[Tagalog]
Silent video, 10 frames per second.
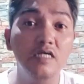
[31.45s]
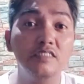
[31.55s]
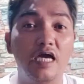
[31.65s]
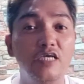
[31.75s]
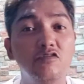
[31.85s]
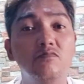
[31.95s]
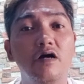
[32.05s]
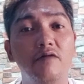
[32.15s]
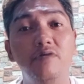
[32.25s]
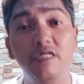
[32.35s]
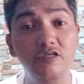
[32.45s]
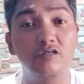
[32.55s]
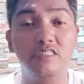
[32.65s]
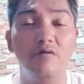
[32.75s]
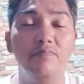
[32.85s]
sa inyong mga
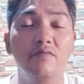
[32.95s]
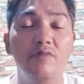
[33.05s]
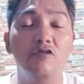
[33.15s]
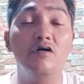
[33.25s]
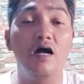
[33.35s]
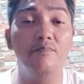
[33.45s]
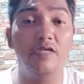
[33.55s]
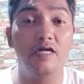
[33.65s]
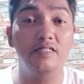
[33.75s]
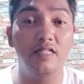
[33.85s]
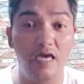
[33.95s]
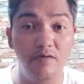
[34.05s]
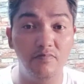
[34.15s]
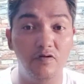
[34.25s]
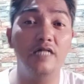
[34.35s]
videos kapag merong copyright
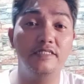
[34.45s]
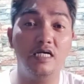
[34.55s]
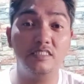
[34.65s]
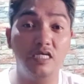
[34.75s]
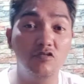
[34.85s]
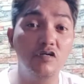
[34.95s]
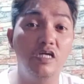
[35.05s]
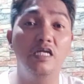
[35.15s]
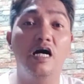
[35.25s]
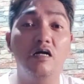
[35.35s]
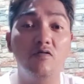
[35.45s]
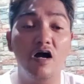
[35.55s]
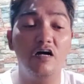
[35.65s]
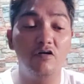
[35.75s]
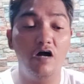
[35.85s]
claim or kasi yung ginagawa
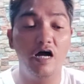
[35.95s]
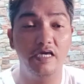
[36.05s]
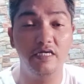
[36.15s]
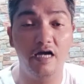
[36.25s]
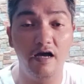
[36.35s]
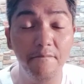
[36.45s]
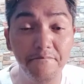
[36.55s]
ko ay uh,